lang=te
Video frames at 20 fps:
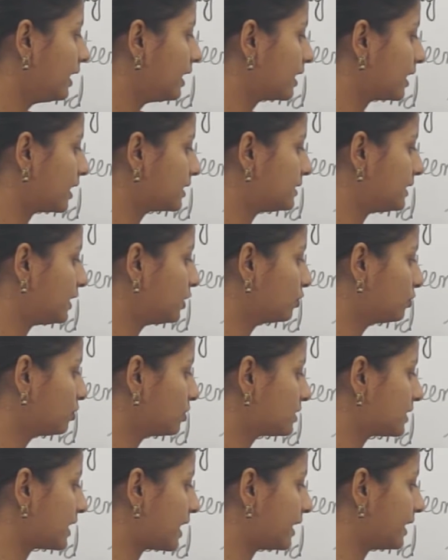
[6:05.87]
ఇక్కడ
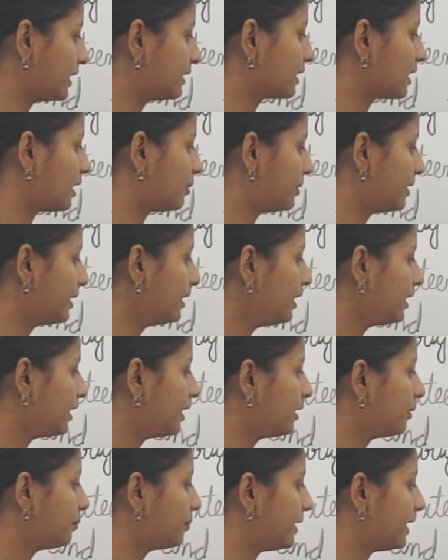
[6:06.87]
జీరోతో స్టార్ట్ అయింది కాబట్టి
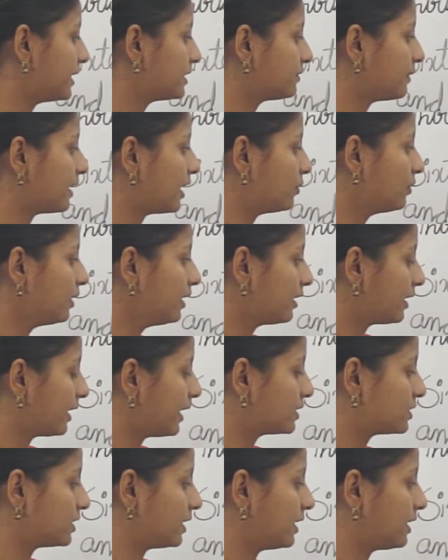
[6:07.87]
ఈ ప్లేస్ వాల్యూ నేను
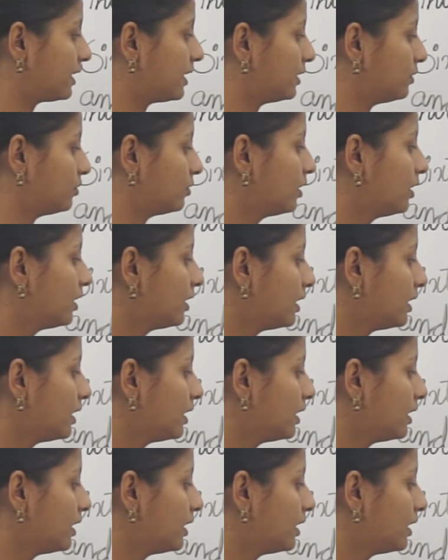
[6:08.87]
రీడ్ చేయట్లేదు